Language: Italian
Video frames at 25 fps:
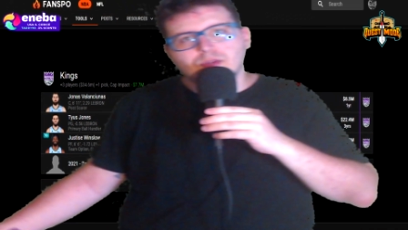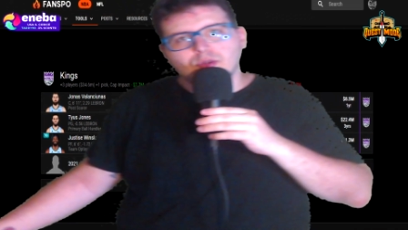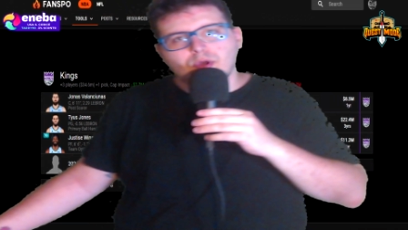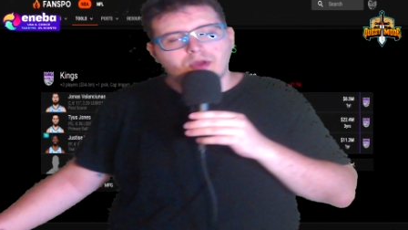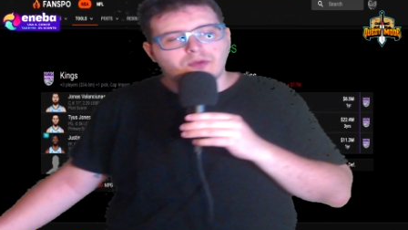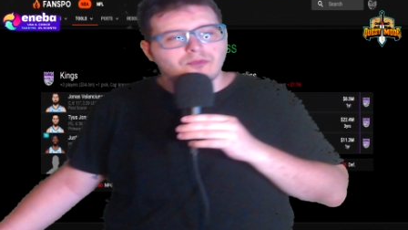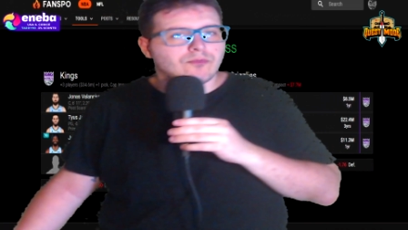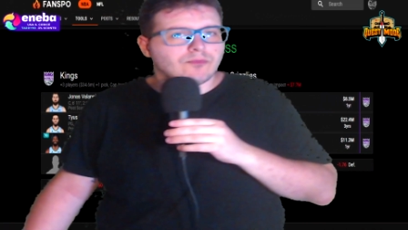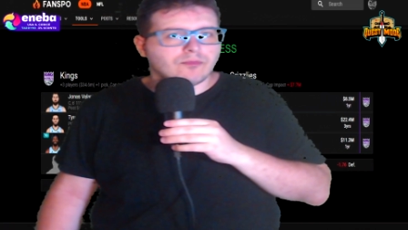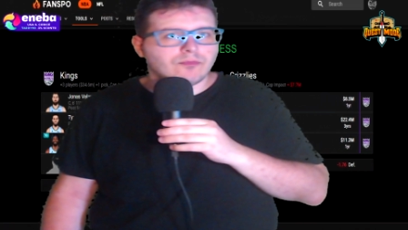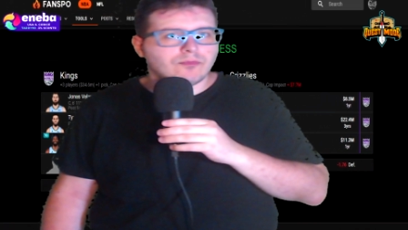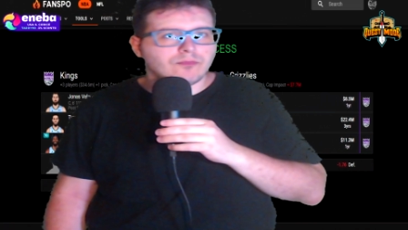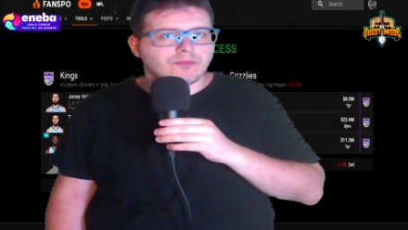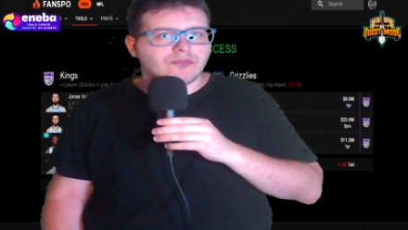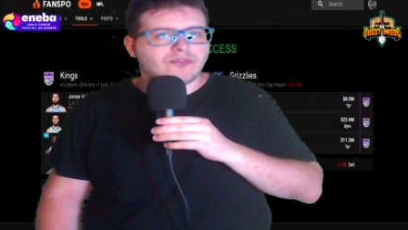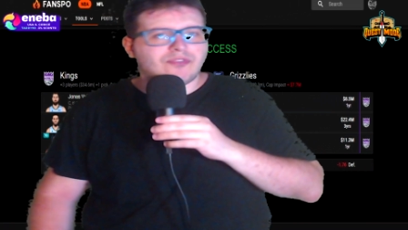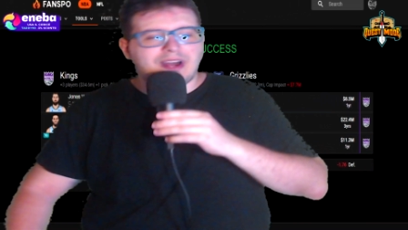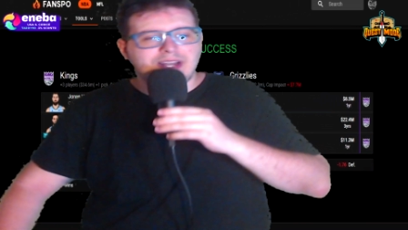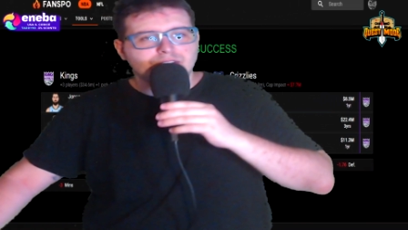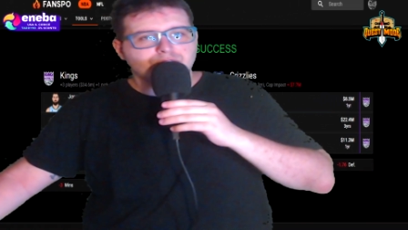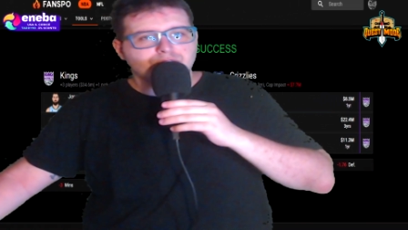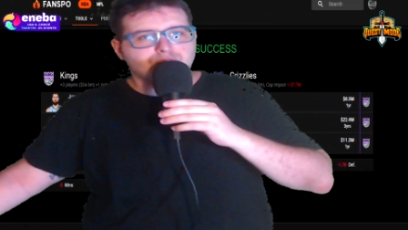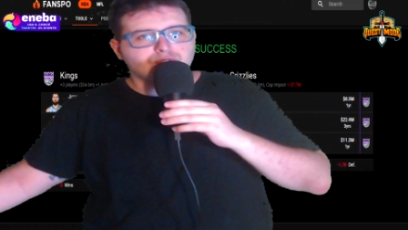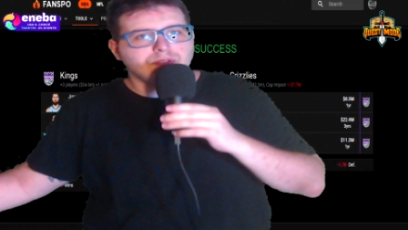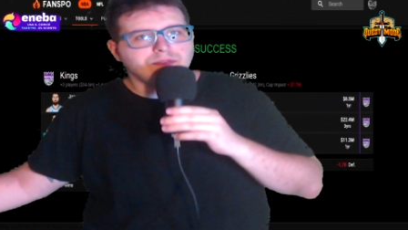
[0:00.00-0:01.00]
è un
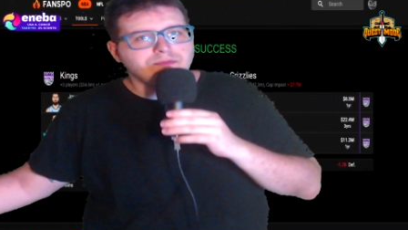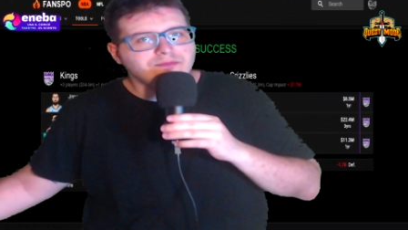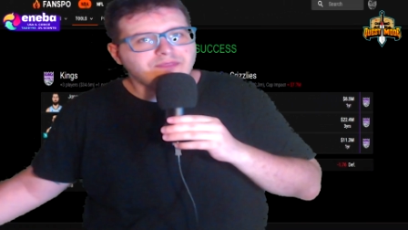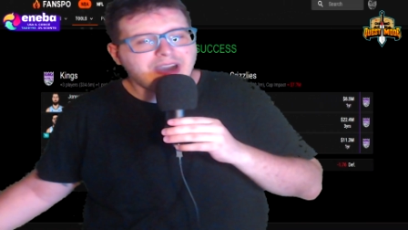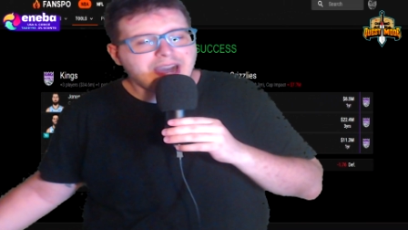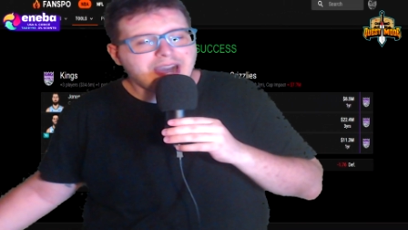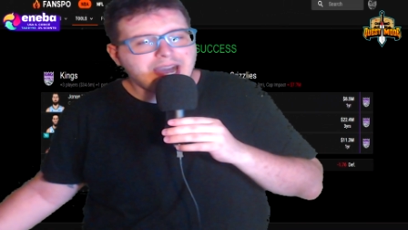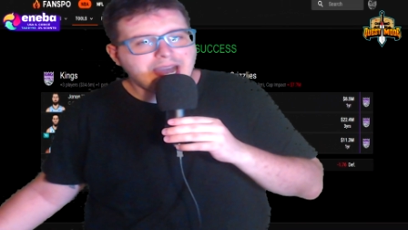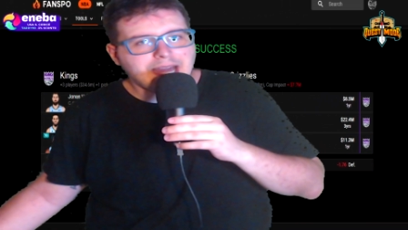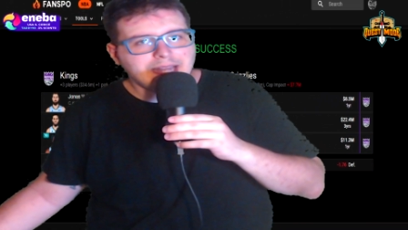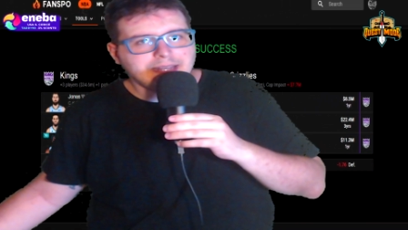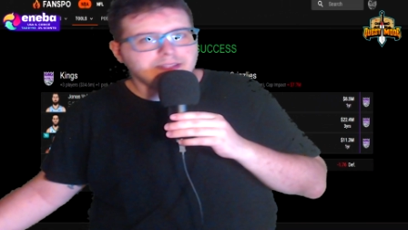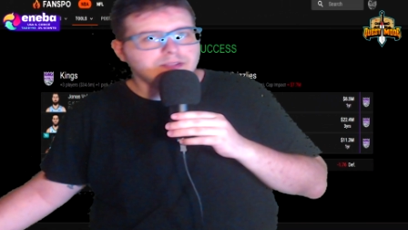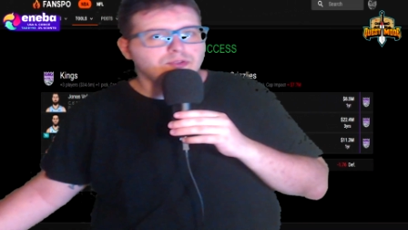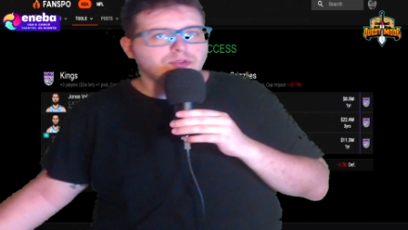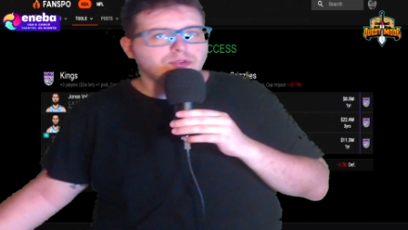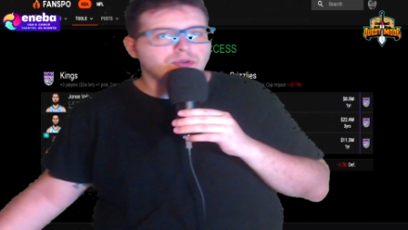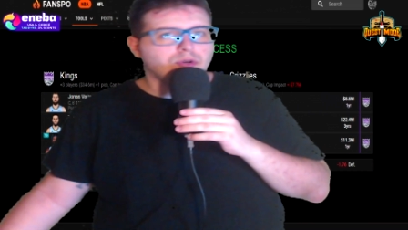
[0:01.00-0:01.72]
falso invalido,